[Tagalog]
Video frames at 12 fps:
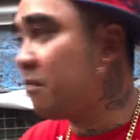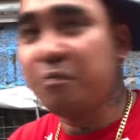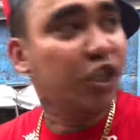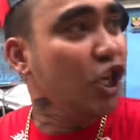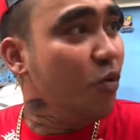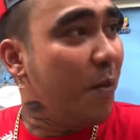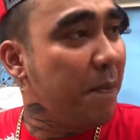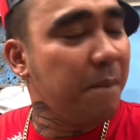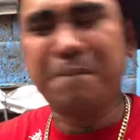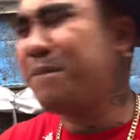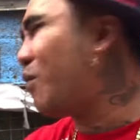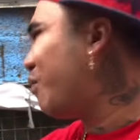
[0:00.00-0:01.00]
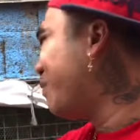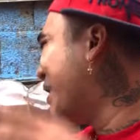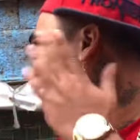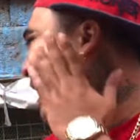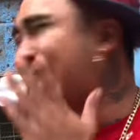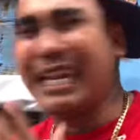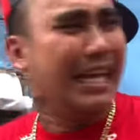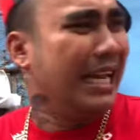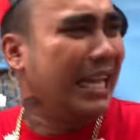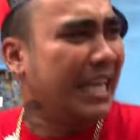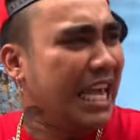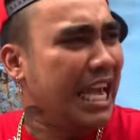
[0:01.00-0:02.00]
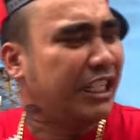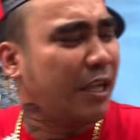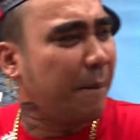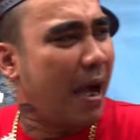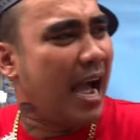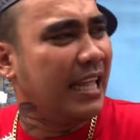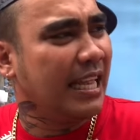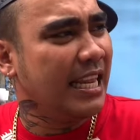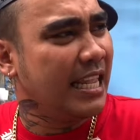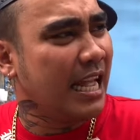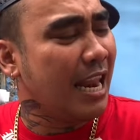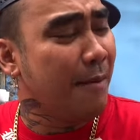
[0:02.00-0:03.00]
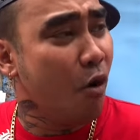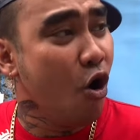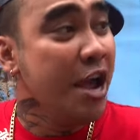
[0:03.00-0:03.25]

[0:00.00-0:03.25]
Sino hindi ka talaga nag-iisip, Annalyn. Alam mo,